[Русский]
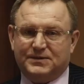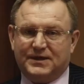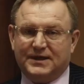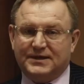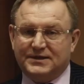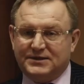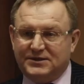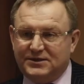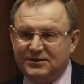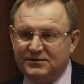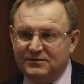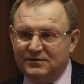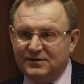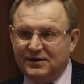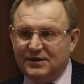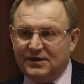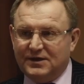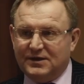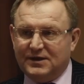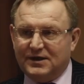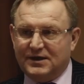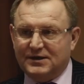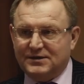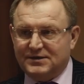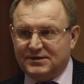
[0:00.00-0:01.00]

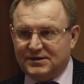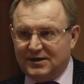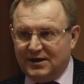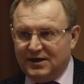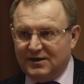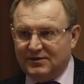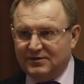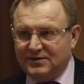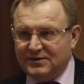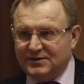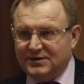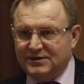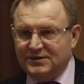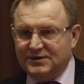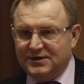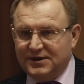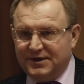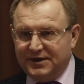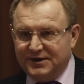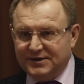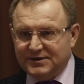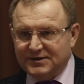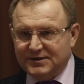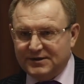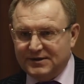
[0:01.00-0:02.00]
активно отстаивать
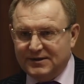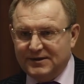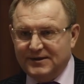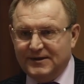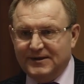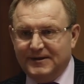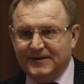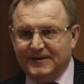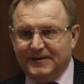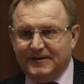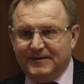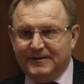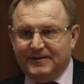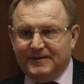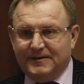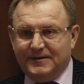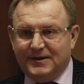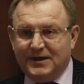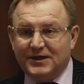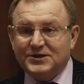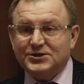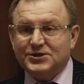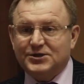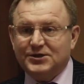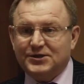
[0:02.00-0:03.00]
интересы
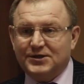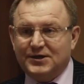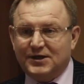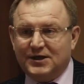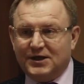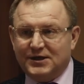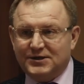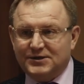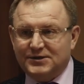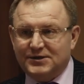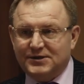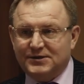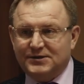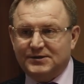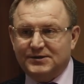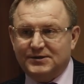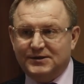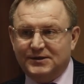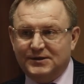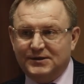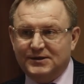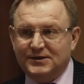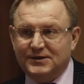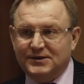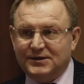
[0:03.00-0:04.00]
наших граждан
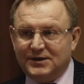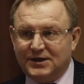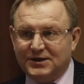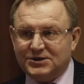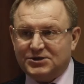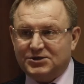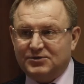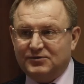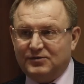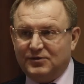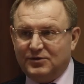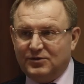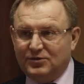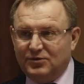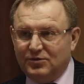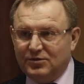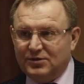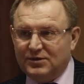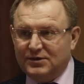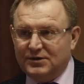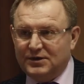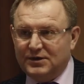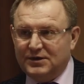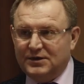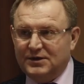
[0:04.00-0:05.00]
и нашего
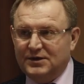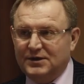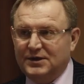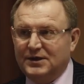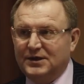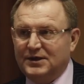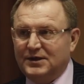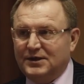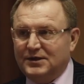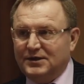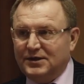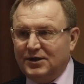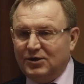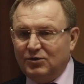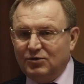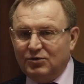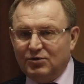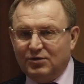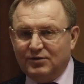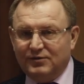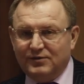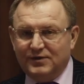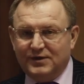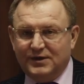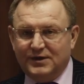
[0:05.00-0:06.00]
города на
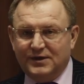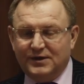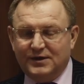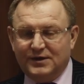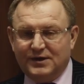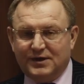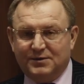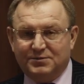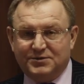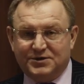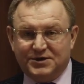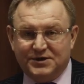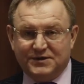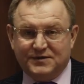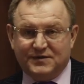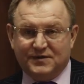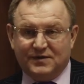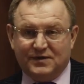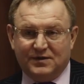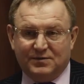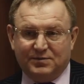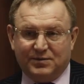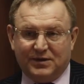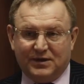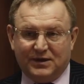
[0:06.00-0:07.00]
уровне
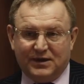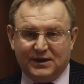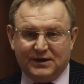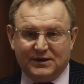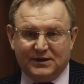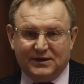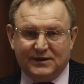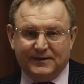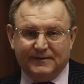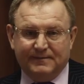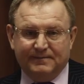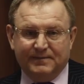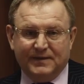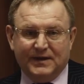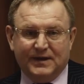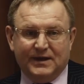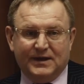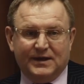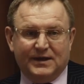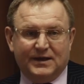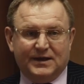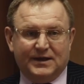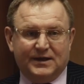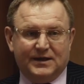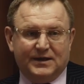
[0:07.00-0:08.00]
Общественной палаты
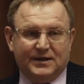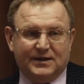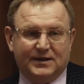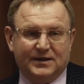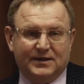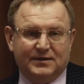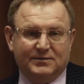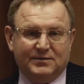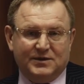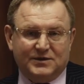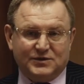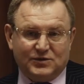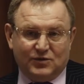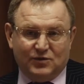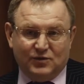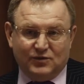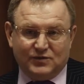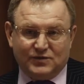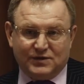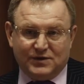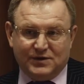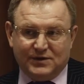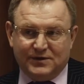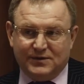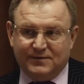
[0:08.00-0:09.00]
э,
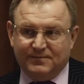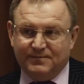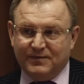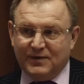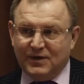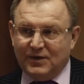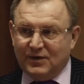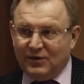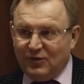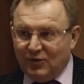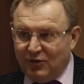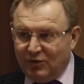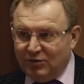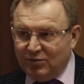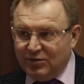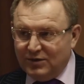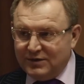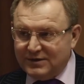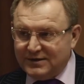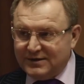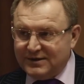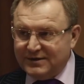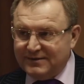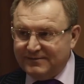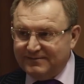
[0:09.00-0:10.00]
Московской
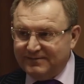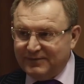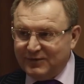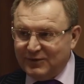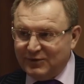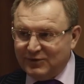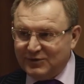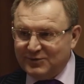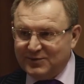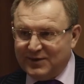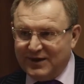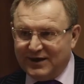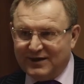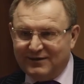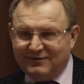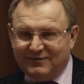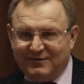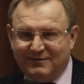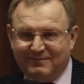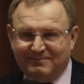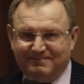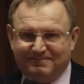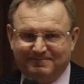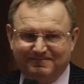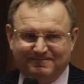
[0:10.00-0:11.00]
области. Успехов
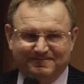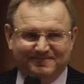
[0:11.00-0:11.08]
вам!